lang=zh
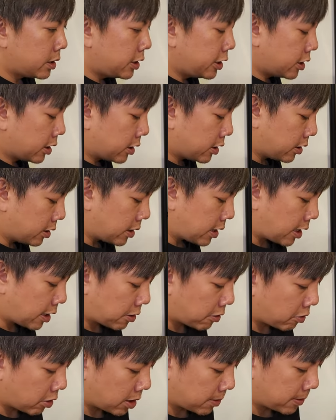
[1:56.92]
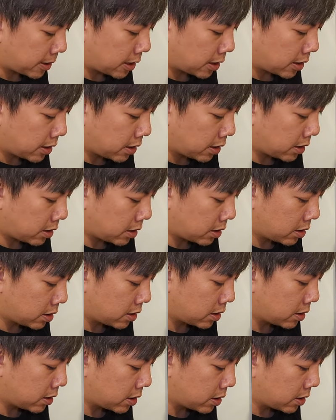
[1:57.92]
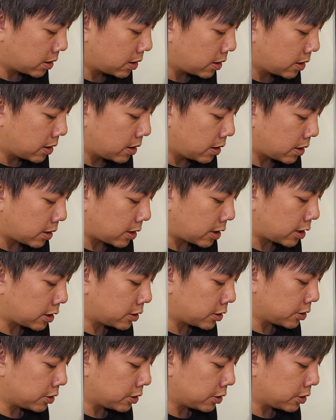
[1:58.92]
练个拉花吧，难